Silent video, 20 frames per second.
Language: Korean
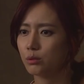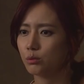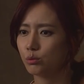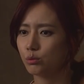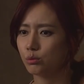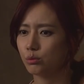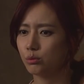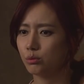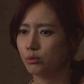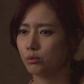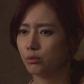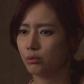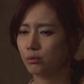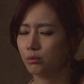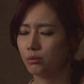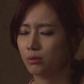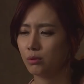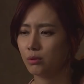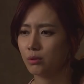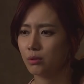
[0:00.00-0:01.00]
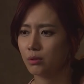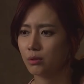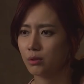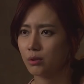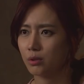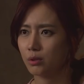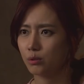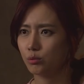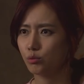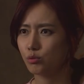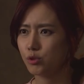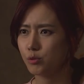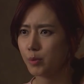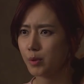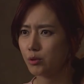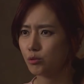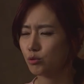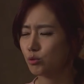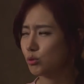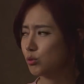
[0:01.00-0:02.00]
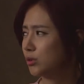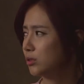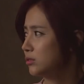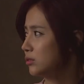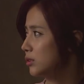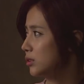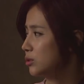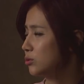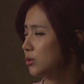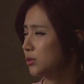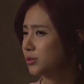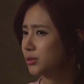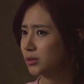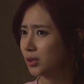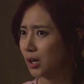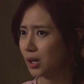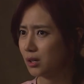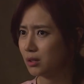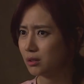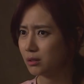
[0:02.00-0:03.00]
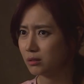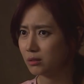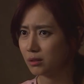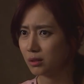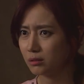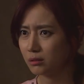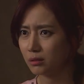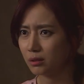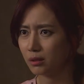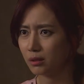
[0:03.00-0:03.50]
그래도 눈치 빠른 규호가 늦게 들어와서 다행이긴